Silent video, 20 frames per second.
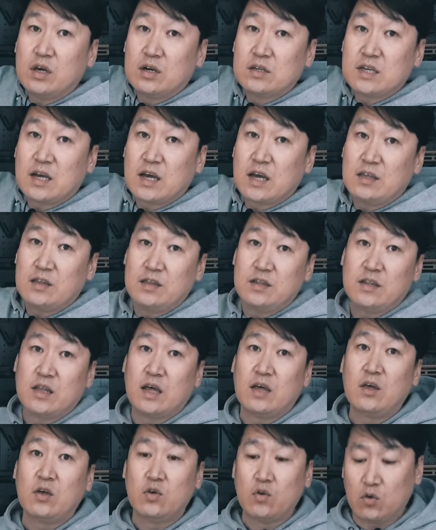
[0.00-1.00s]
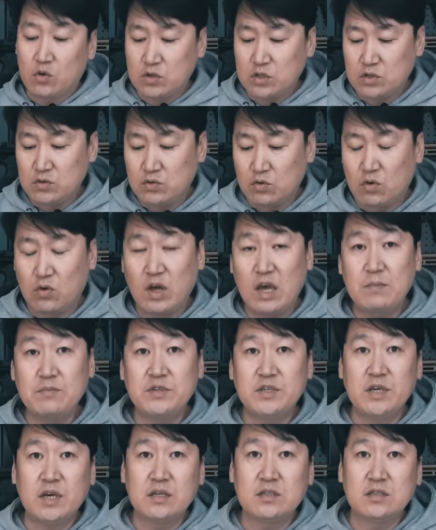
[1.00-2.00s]
영상에 있는데 이런 식으로
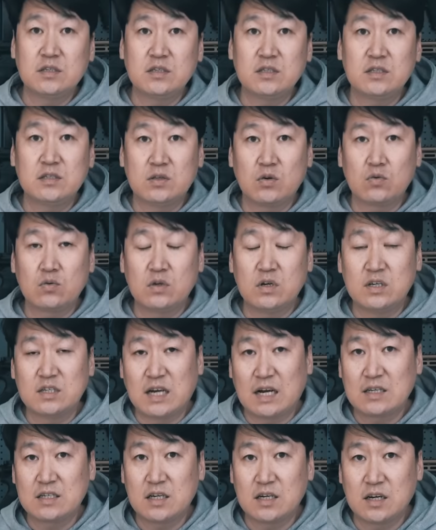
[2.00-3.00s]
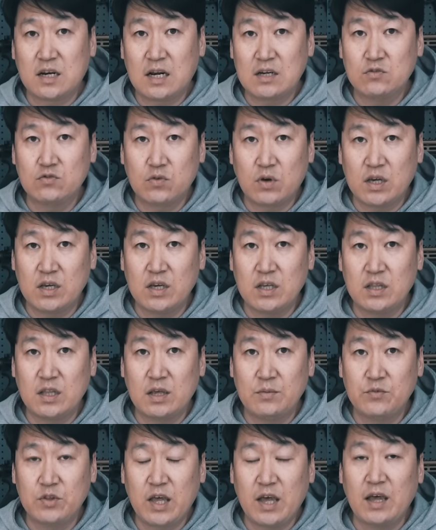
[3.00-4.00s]
MCX 스톡들을 장착을 할 수가 있기
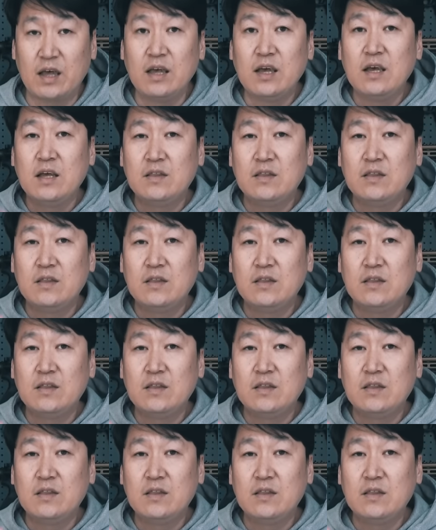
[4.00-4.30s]
때문에